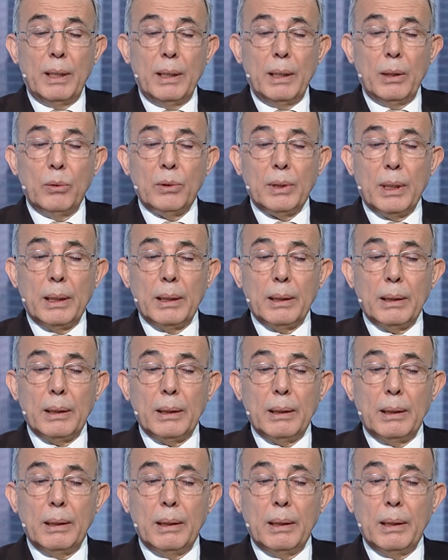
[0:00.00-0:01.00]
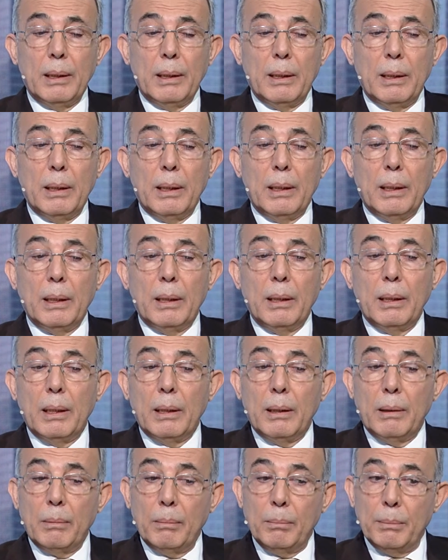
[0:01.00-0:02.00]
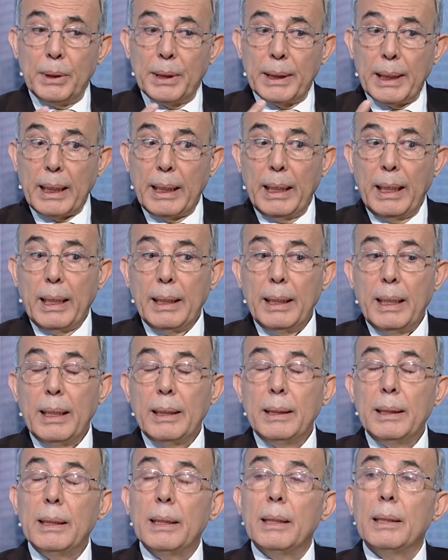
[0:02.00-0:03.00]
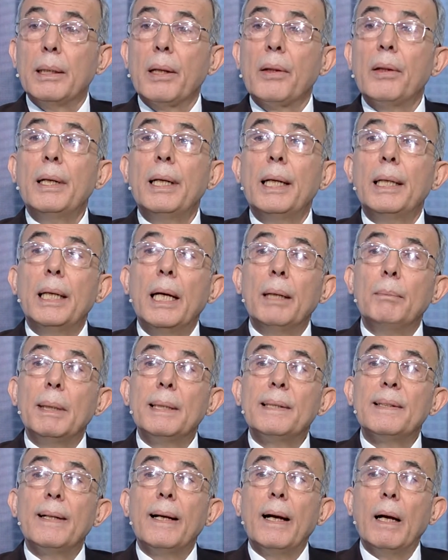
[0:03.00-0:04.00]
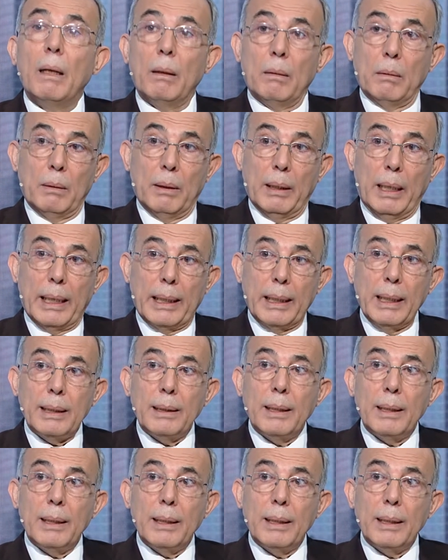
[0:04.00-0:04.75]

اللوزه بالشكل العياني نظن انها ملساء حقيقه